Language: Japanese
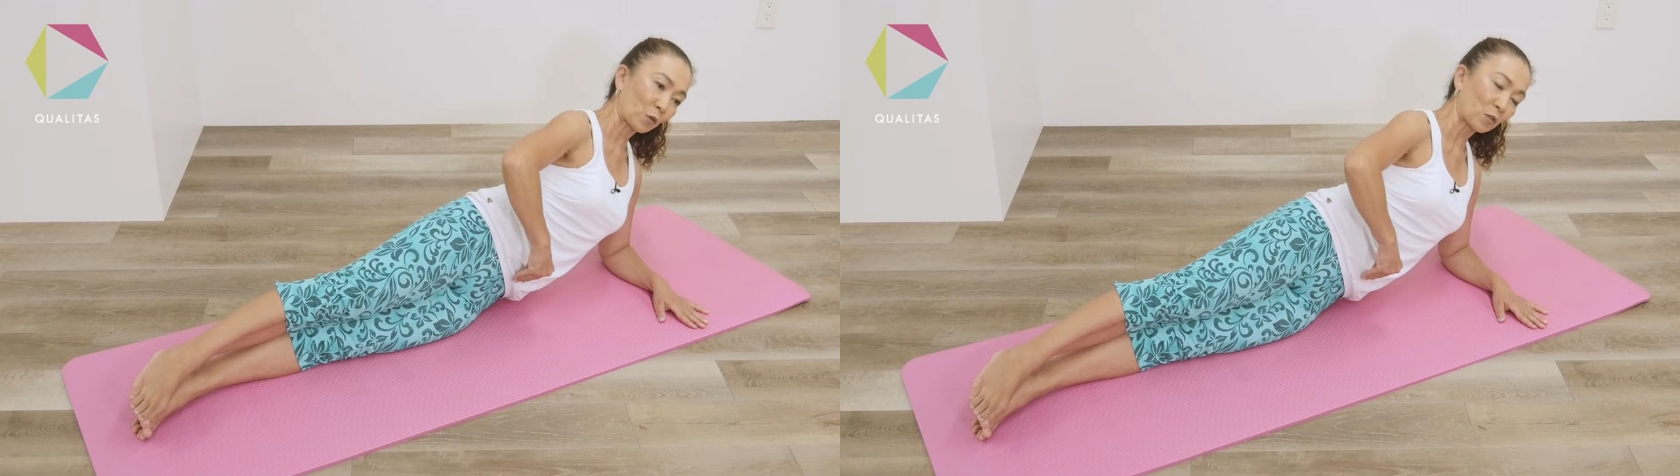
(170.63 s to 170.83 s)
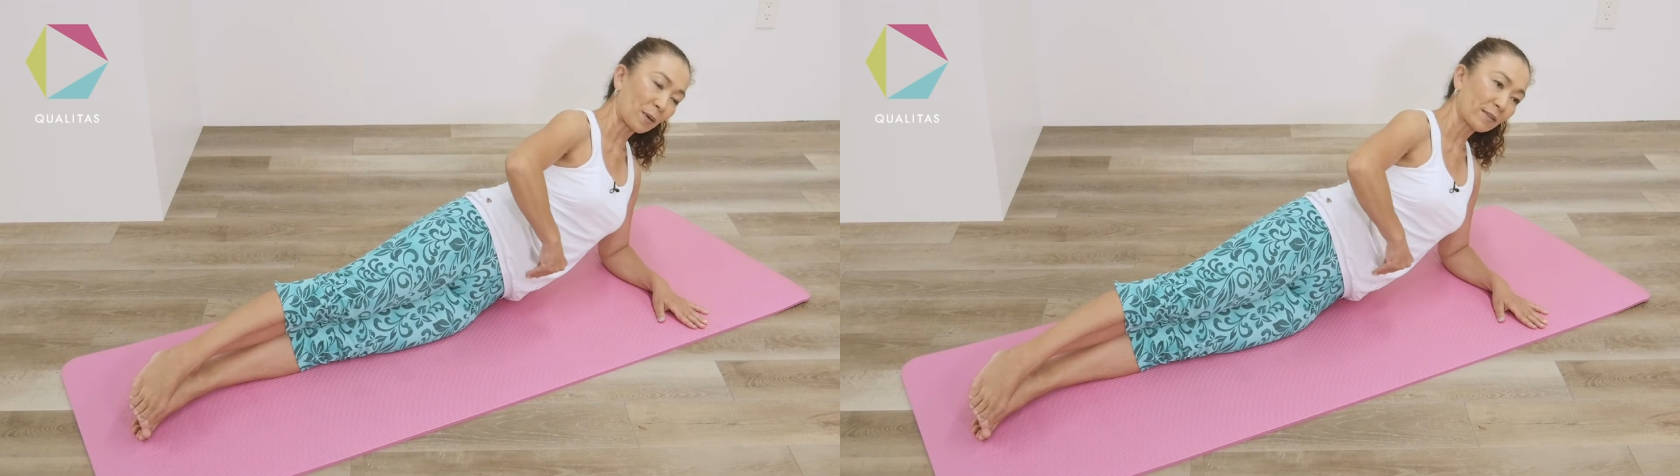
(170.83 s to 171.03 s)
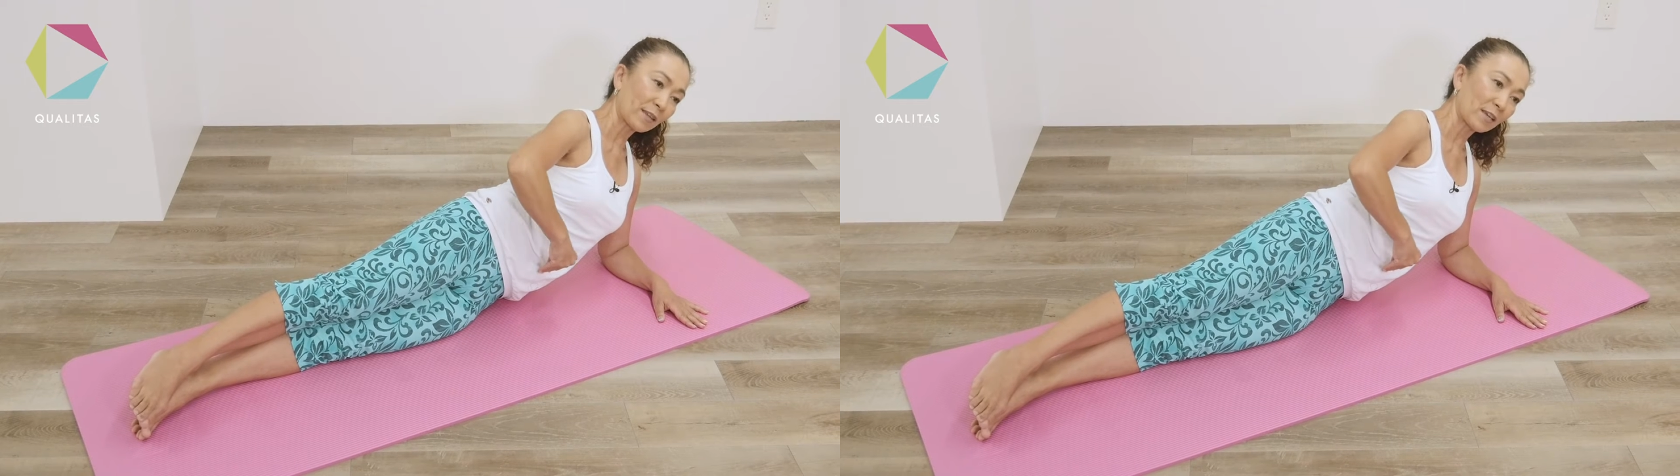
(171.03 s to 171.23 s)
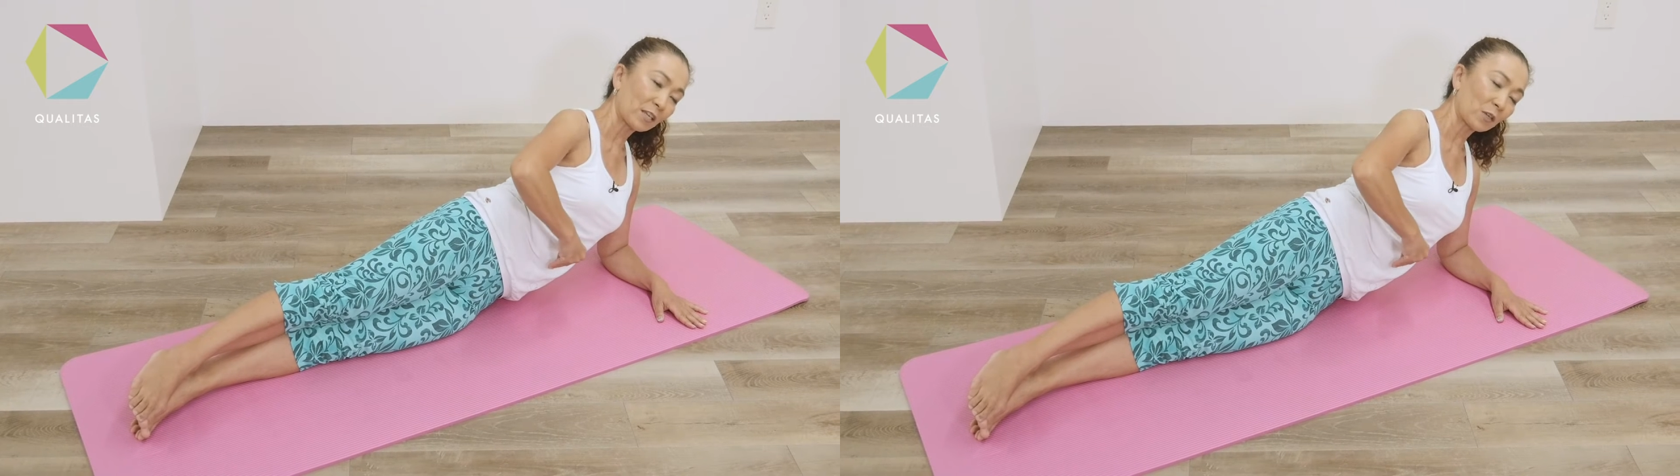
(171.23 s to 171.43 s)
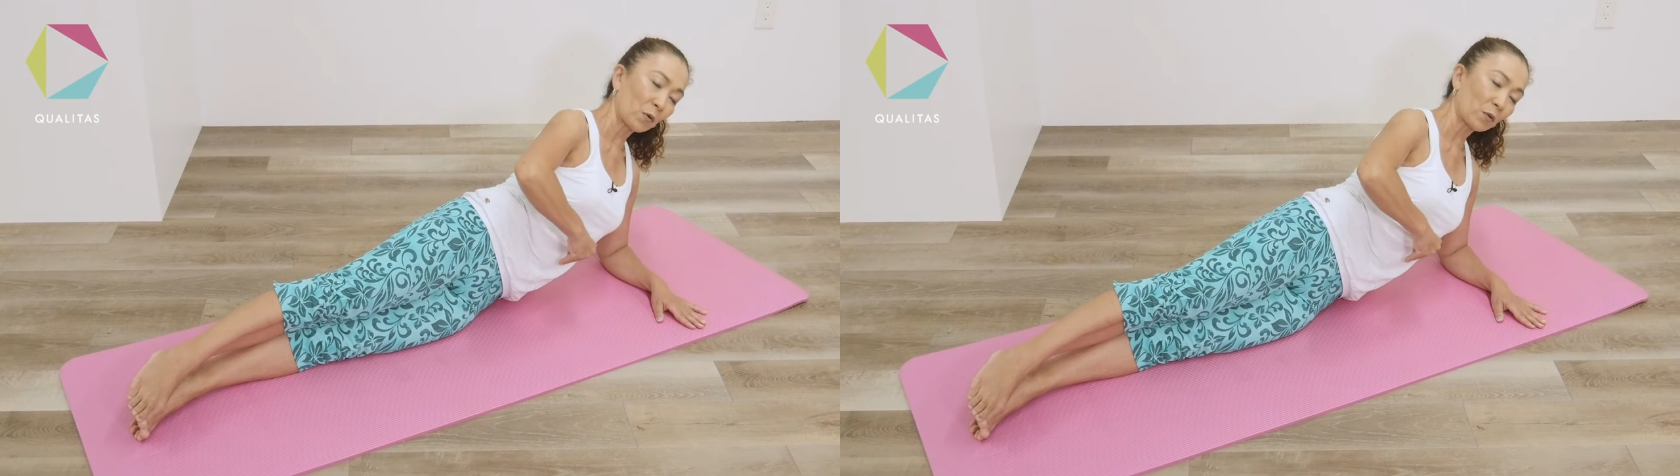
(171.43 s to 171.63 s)
骨盤底
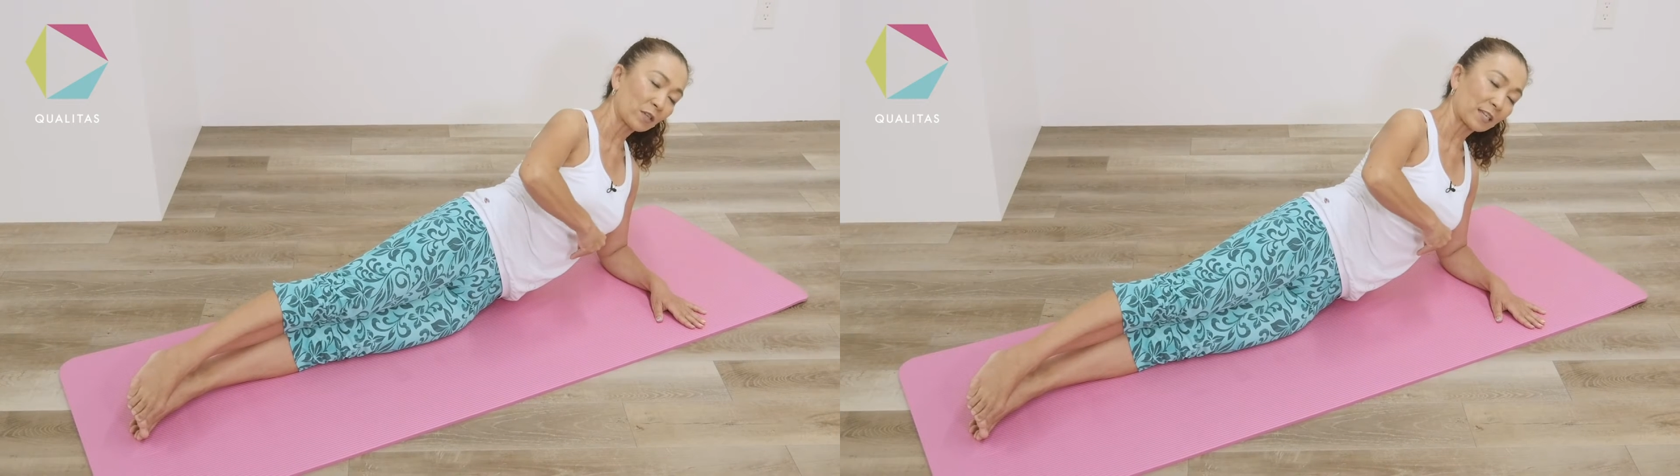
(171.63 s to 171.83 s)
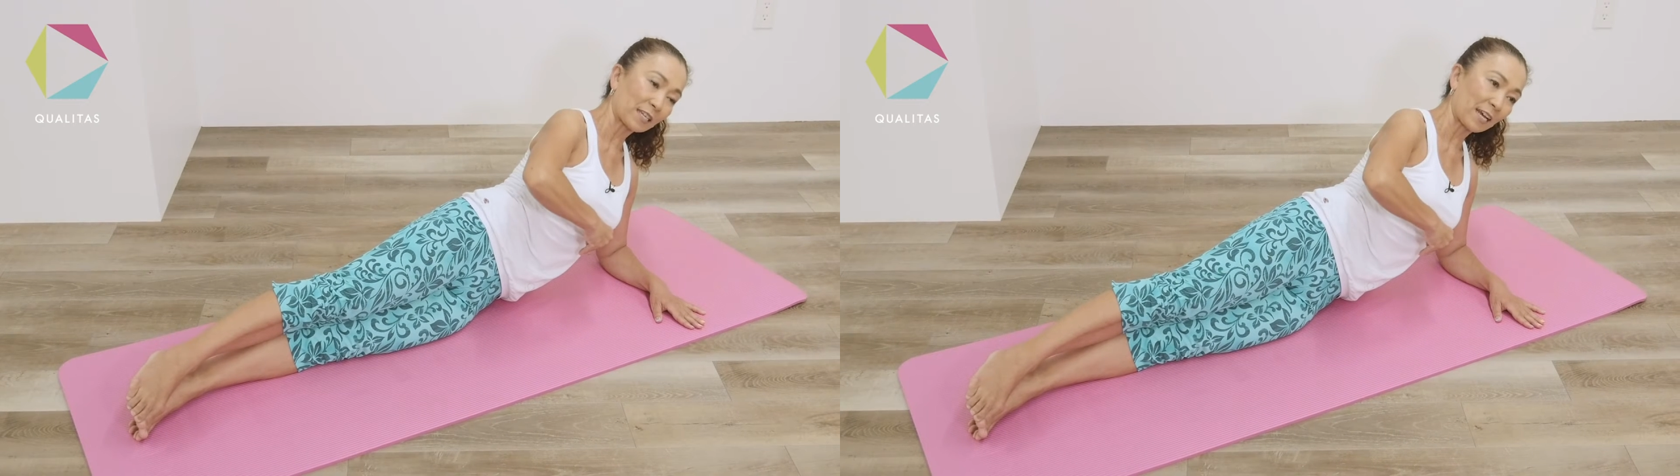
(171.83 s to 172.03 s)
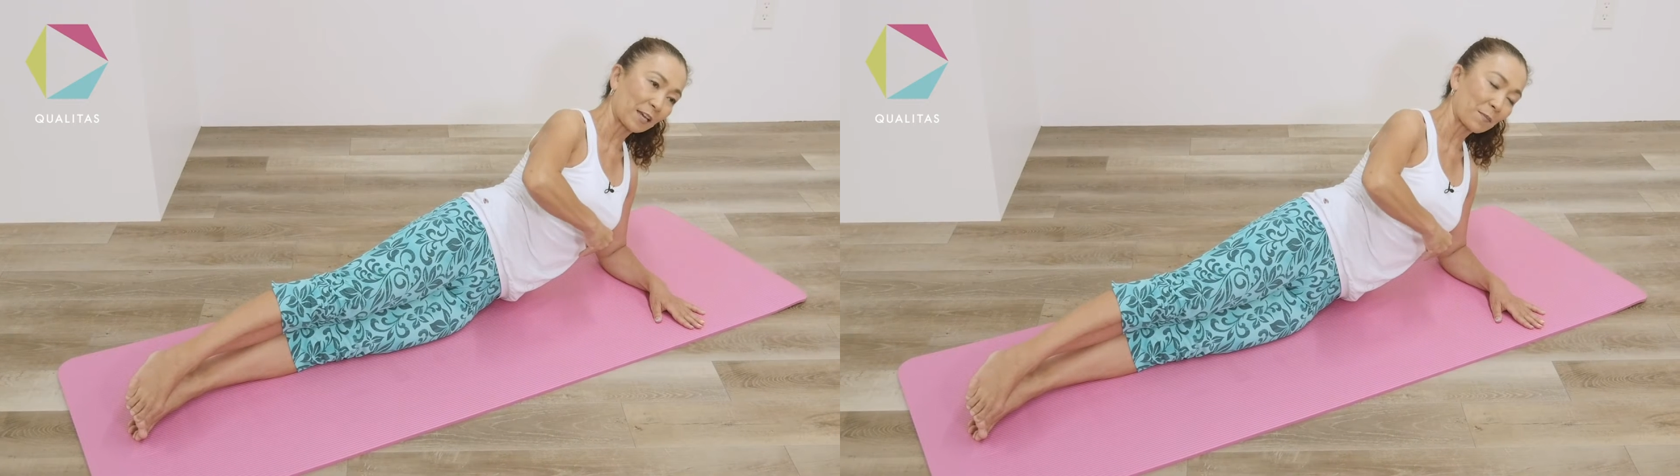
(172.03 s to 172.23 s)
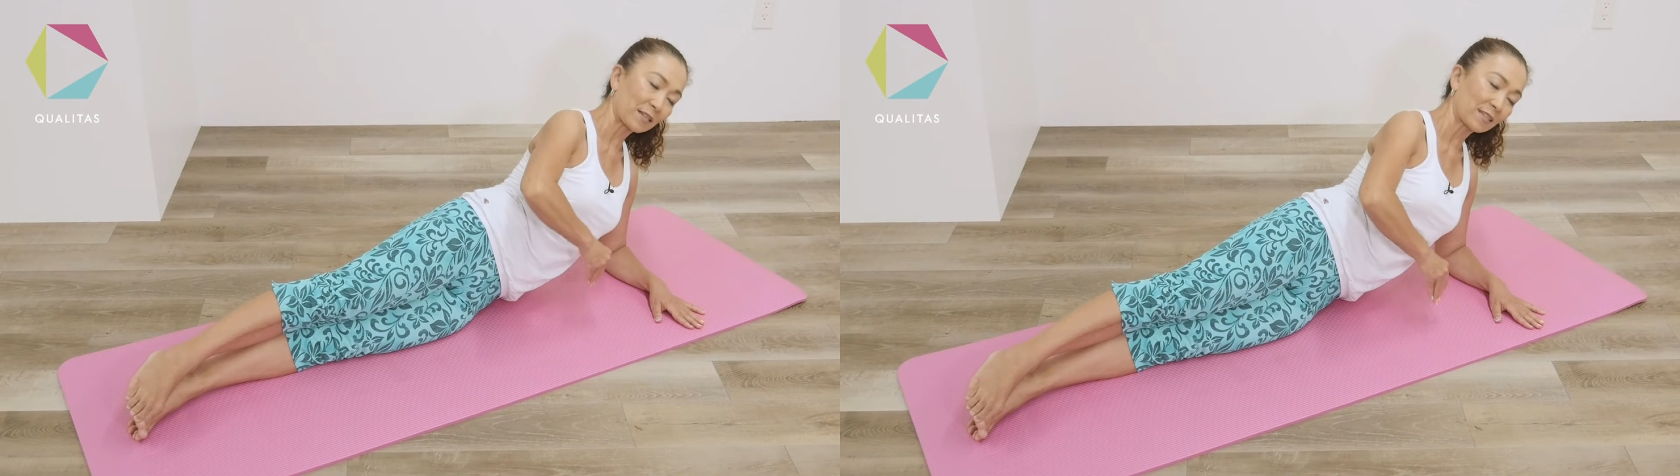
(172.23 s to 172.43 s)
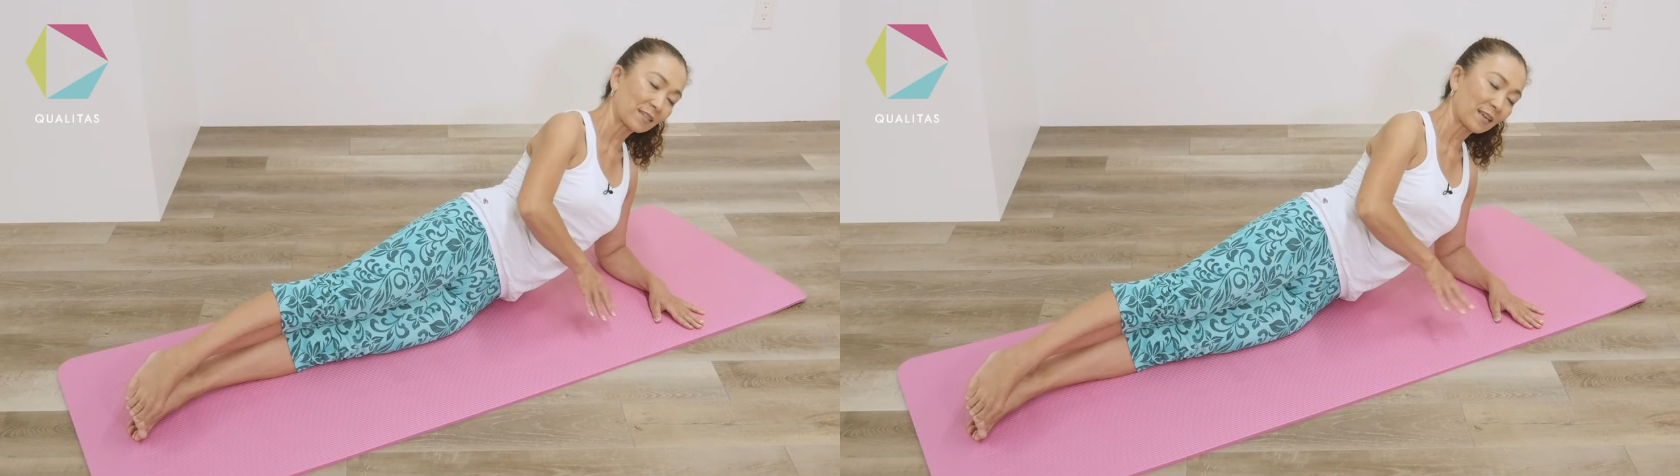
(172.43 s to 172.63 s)
筋を引き上げ
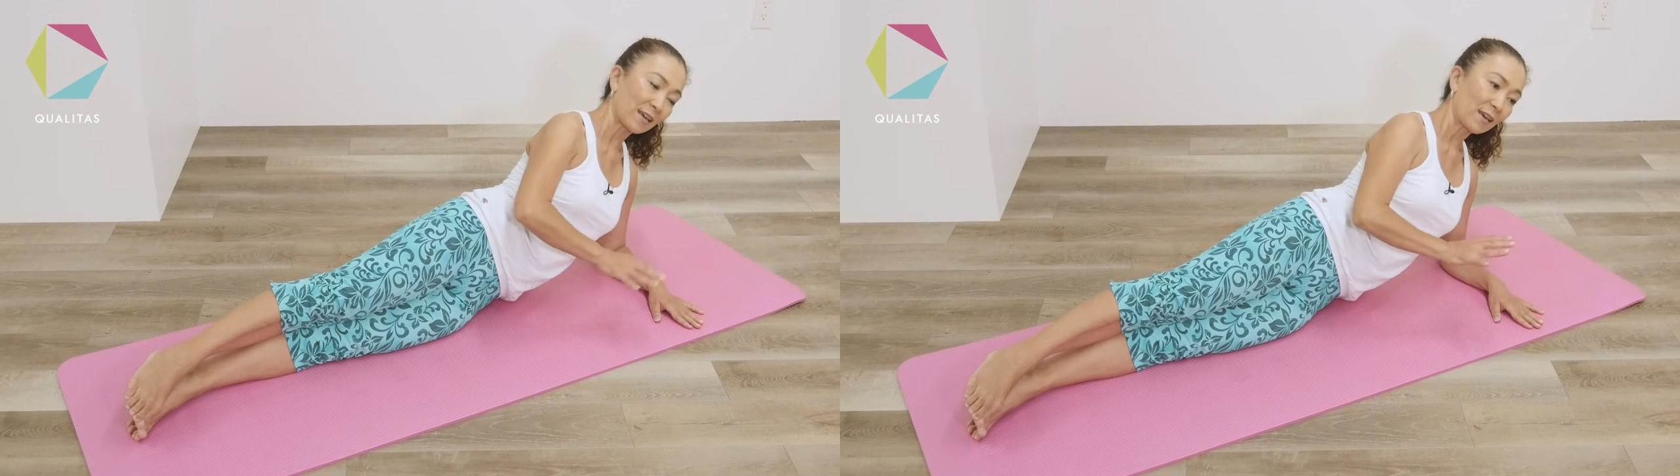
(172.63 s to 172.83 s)
ます